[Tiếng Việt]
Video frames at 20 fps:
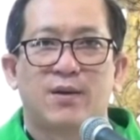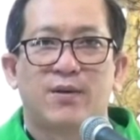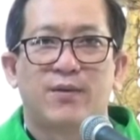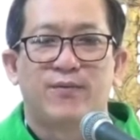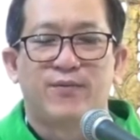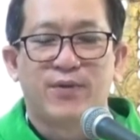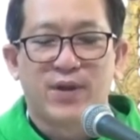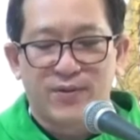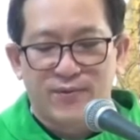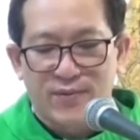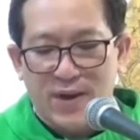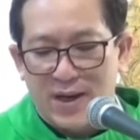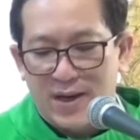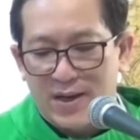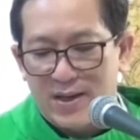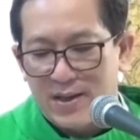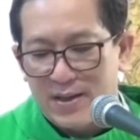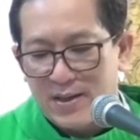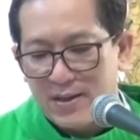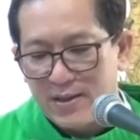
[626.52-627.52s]
Vì
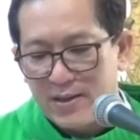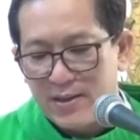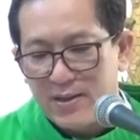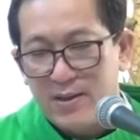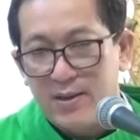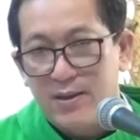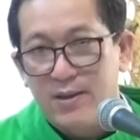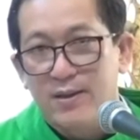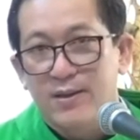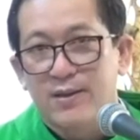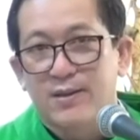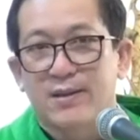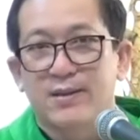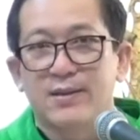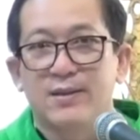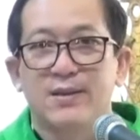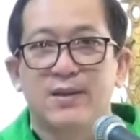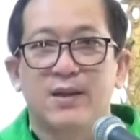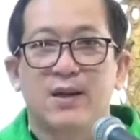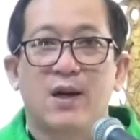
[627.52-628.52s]
vậy,
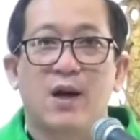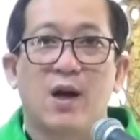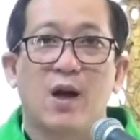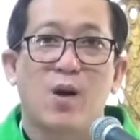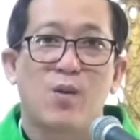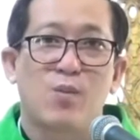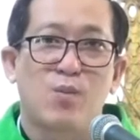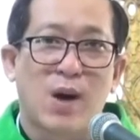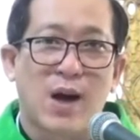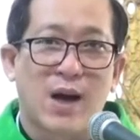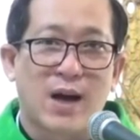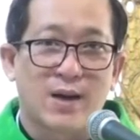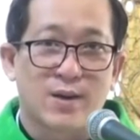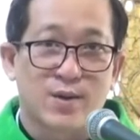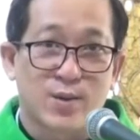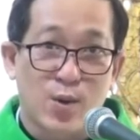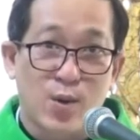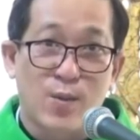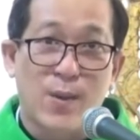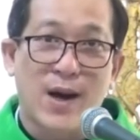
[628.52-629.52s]
thưa ông bà,
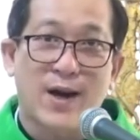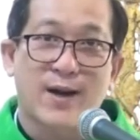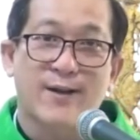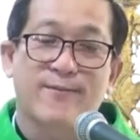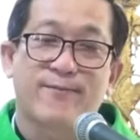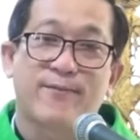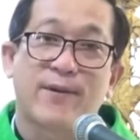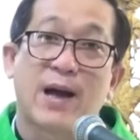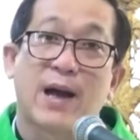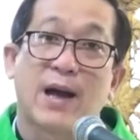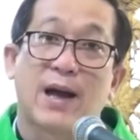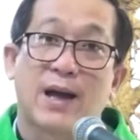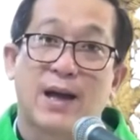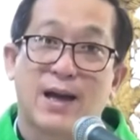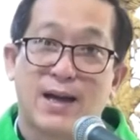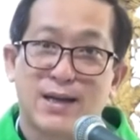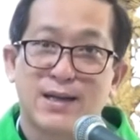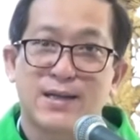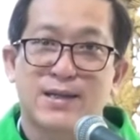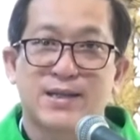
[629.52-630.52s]
cô bác và
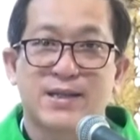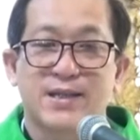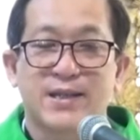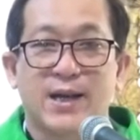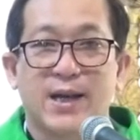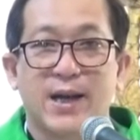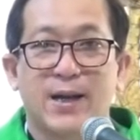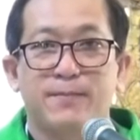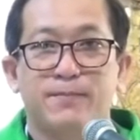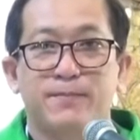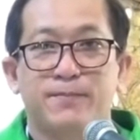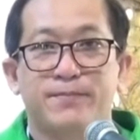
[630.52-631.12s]
anh chị em,